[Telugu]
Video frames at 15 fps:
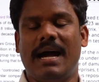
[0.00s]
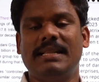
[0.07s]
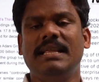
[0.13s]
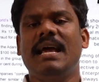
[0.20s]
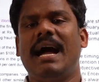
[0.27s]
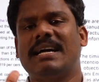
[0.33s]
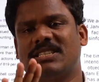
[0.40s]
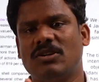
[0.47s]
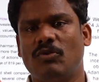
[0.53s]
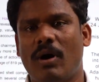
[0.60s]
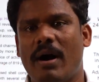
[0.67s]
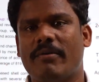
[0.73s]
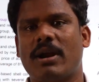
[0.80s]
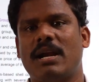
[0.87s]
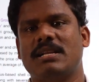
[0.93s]
అది అసలు
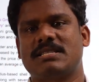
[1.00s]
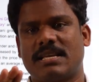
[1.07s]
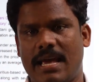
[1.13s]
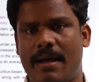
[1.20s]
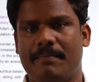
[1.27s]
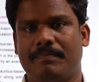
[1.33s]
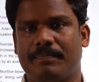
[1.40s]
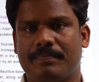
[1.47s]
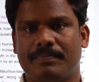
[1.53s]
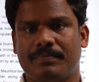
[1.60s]
ఓవరాల్ స్కామ్